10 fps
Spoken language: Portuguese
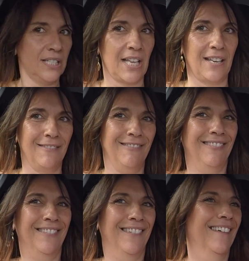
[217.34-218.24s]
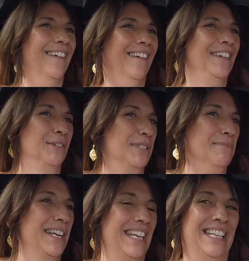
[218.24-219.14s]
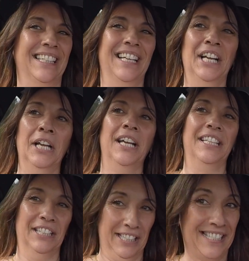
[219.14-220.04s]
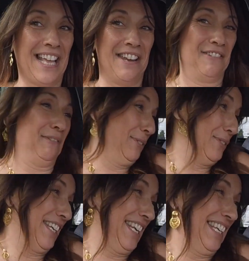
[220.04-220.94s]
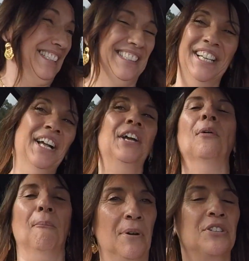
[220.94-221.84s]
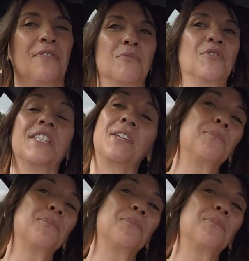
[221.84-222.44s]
sério? E começou-me a rir. Ele, a sério? Começou-se a rir. Eu, mas vamos fazer